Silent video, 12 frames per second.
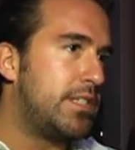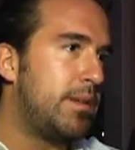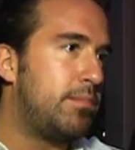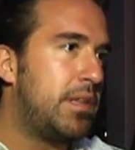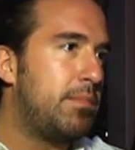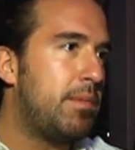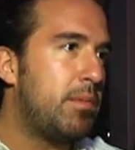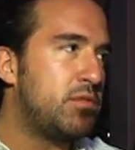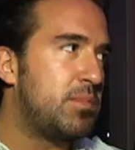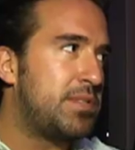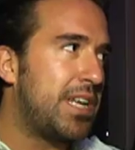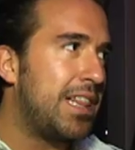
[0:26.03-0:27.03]
En septiembre vamos a
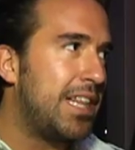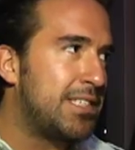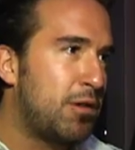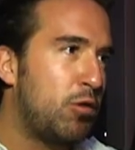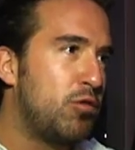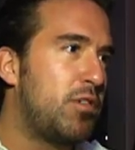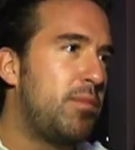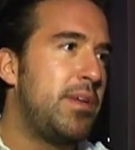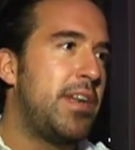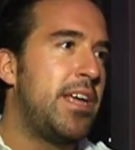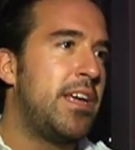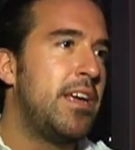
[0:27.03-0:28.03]
empezar el desglose,
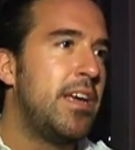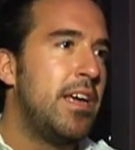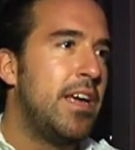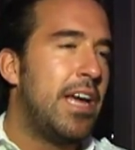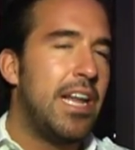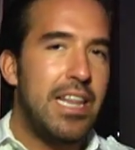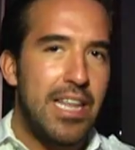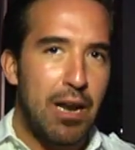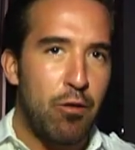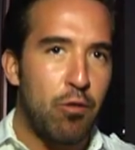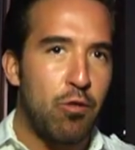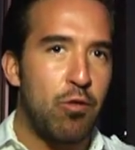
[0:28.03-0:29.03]
viene el
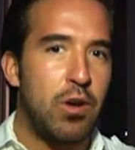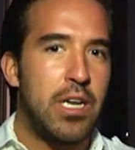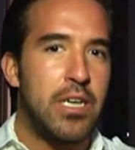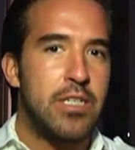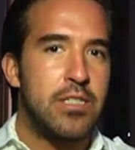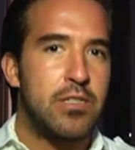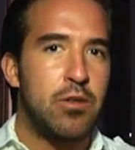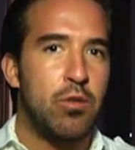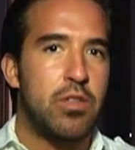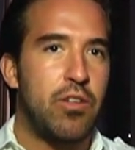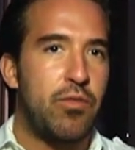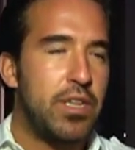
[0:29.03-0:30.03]
diálogo con las
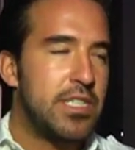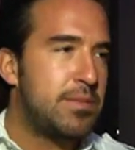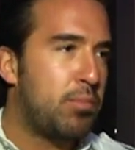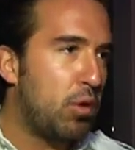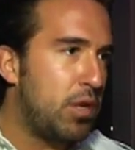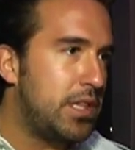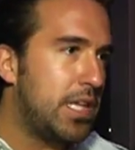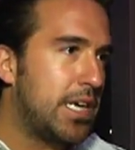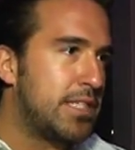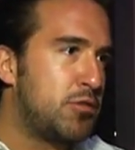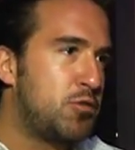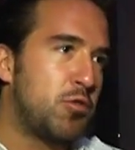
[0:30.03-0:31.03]
otras fuerzas
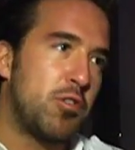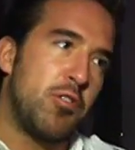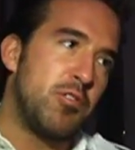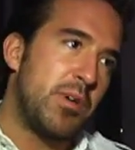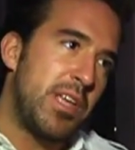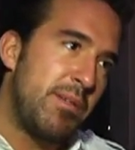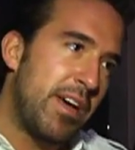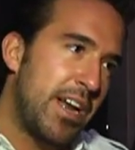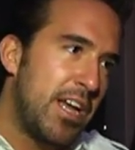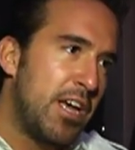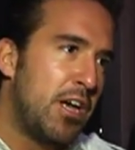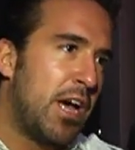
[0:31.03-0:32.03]
políticas. Yo creo que nos va a llevar
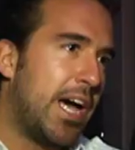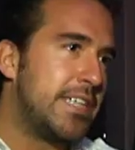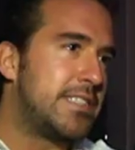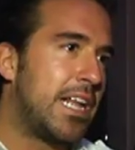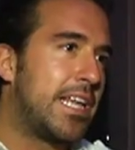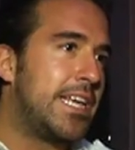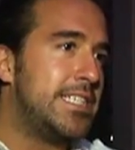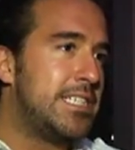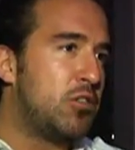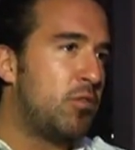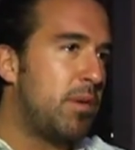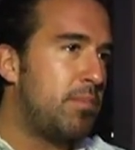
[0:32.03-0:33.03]
hasta el 15
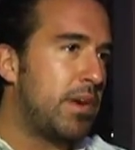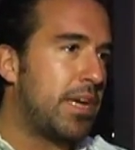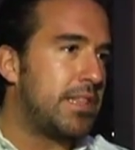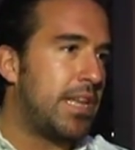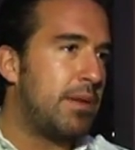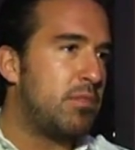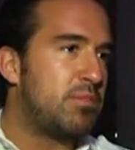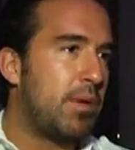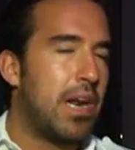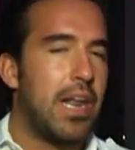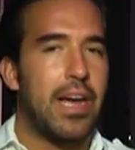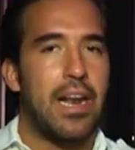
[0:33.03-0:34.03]
de noviembre que tenemos para
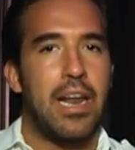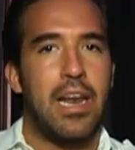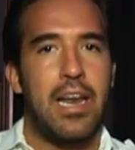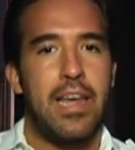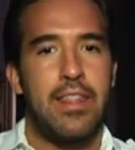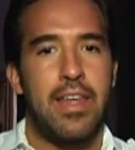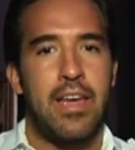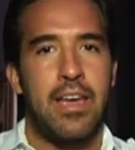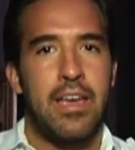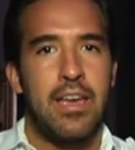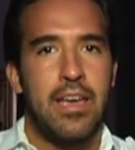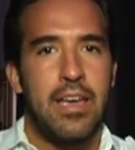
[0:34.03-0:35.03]
la ley de,
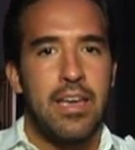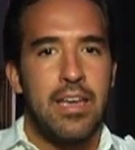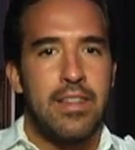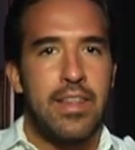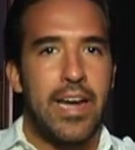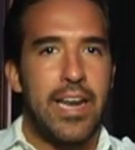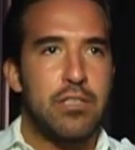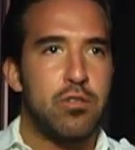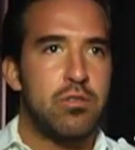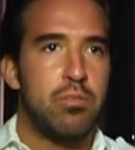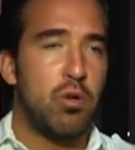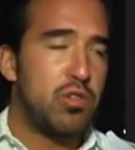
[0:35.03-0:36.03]
de
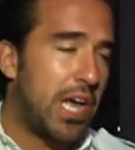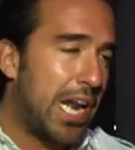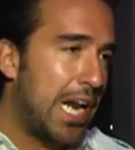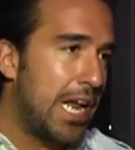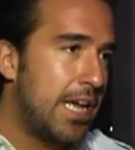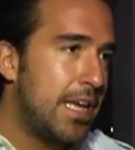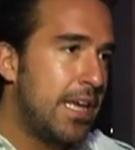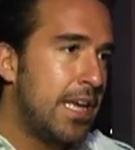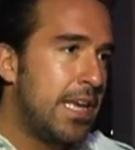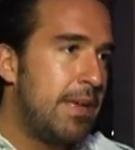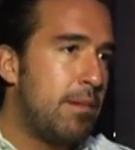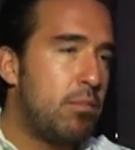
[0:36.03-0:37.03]
egresos votarla
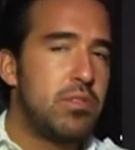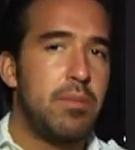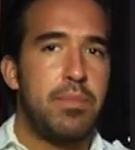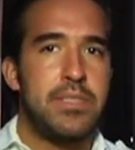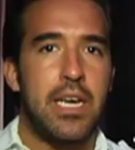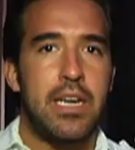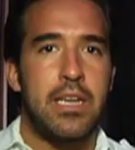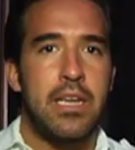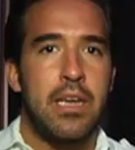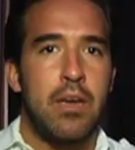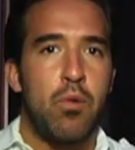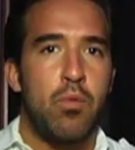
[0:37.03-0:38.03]
y vamos a empezar
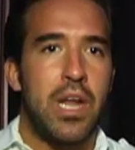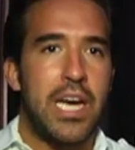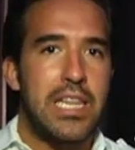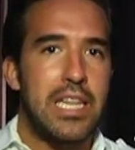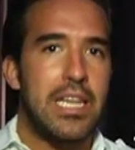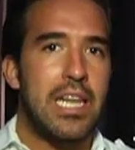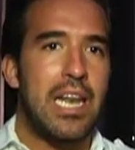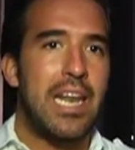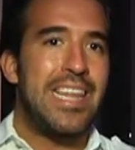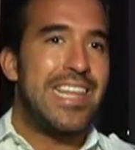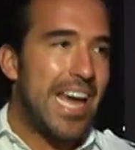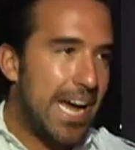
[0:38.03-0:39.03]
una agenda
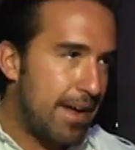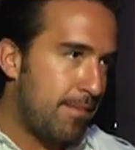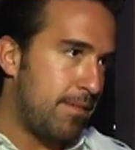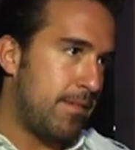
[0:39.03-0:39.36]
ya